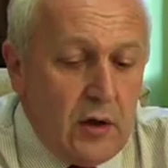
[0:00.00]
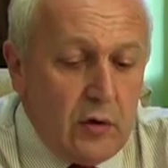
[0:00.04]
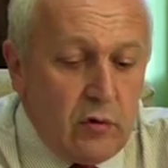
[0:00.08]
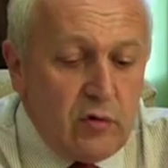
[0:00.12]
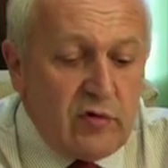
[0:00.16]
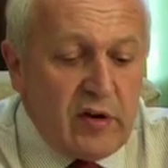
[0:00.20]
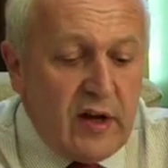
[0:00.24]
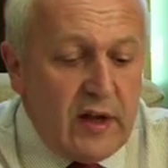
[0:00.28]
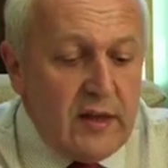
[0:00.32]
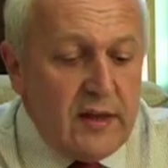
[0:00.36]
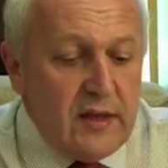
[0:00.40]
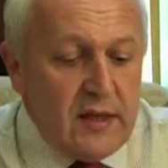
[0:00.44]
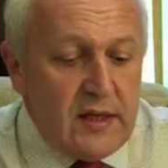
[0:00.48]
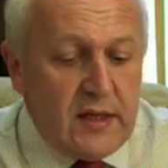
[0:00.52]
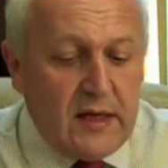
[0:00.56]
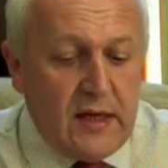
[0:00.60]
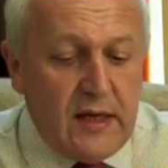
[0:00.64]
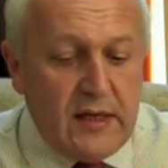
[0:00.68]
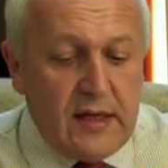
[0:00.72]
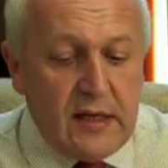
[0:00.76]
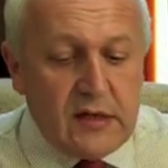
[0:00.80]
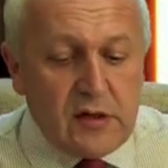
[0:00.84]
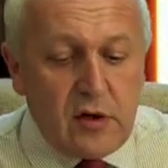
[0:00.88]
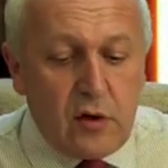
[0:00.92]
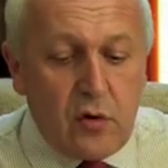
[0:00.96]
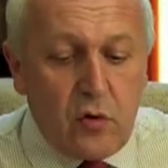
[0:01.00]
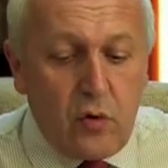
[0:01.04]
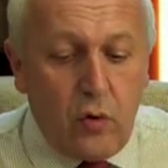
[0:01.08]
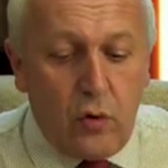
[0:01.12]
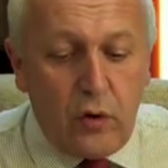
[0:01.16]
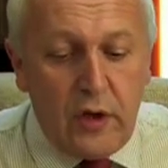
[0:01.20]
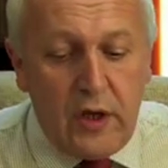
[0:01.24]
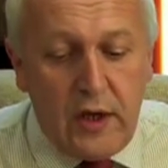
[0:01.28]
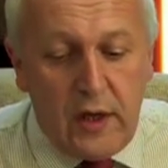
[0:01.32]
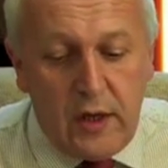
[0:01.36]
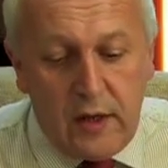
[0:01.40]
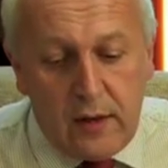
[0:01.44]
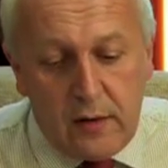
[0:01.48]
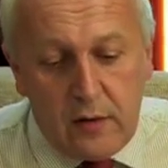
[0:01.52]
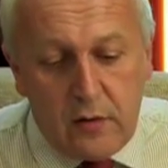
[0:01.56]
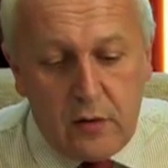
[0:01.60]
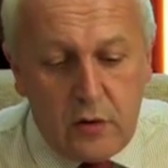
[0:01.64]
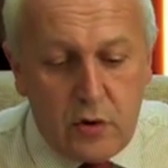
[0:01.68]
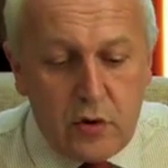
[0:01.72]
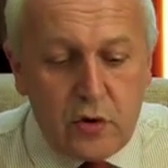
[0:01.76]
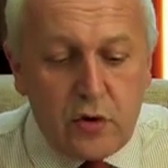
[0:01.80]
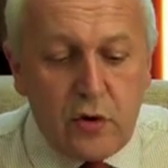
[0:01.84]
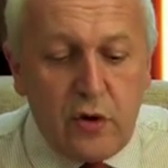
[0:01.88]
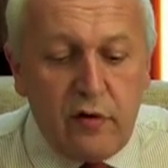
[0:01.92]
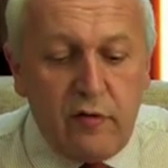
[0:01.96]
nous a indiqué dans un courrier,
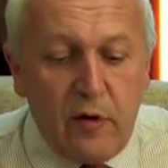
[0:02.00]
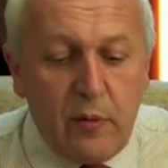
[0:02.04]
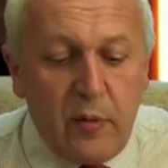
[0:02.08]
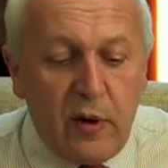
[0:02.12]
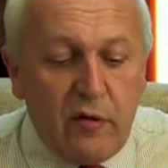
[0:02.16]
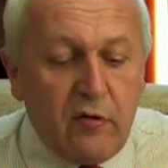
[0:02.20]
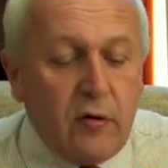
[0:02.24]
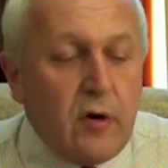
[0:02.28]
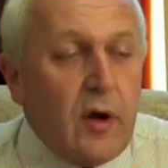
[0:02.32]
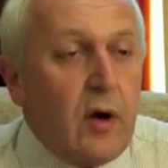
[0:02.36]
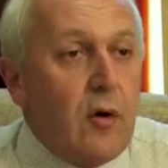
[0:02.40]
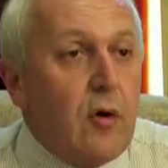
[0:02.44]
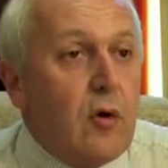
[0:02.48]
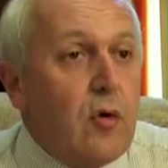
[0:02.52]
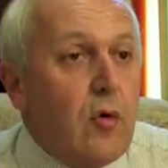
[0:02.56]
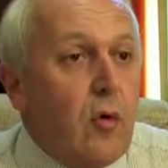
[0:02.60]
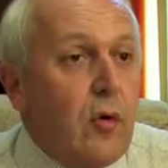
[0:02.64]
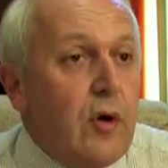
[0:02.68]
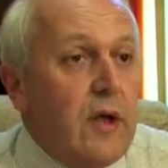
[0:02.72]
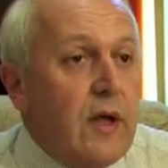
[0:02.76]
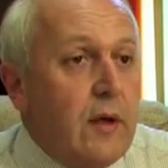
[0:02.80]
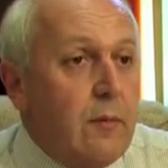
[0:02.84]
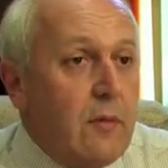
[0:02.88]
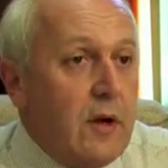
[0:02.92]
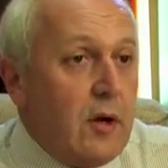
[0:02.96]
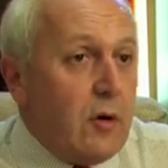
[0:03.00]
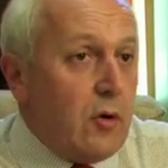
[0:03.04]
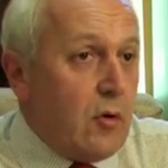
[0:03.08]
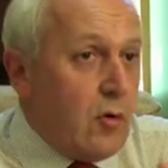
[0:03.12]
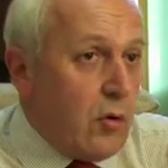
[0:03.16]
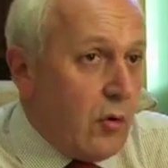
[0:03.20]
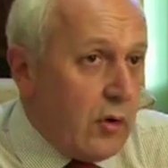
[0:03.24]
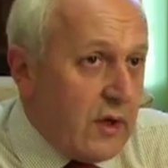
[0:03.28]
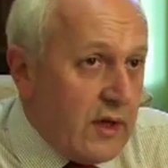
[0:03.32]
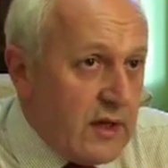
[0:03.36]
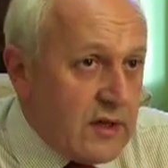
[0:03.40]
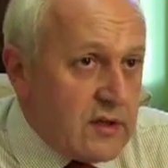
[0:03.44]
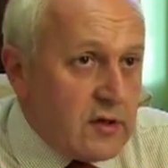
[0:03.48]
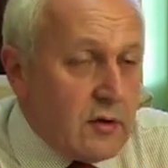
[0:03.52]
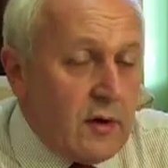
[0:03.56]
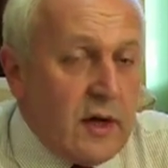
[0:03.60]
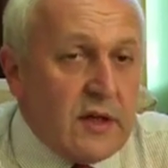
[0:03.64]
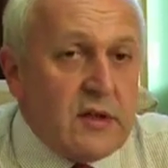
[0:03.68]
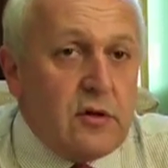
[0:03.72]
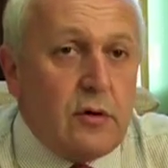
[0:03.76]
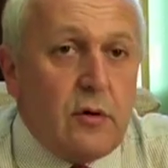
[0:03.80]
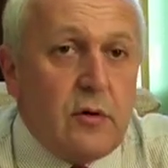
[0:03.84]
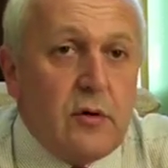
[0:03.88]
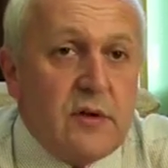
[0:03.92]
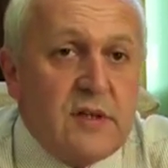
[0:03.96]
je ne vais pas vous lire le courrier, mais le courrier sera
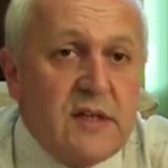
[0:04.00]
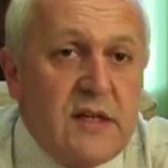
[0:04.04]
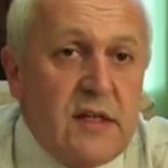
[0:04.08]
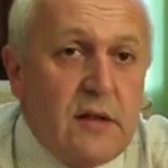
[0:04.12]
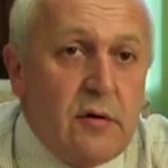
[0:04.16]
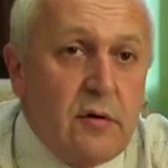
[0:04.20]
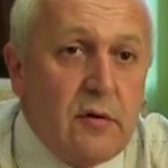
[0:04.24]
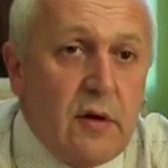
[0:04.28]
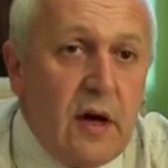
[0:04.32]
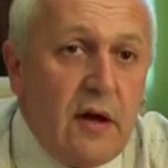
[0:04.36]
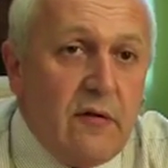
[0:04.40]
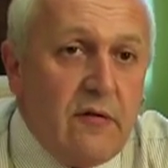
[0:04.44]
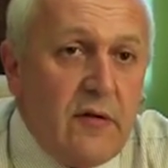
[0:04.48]
sur le site de la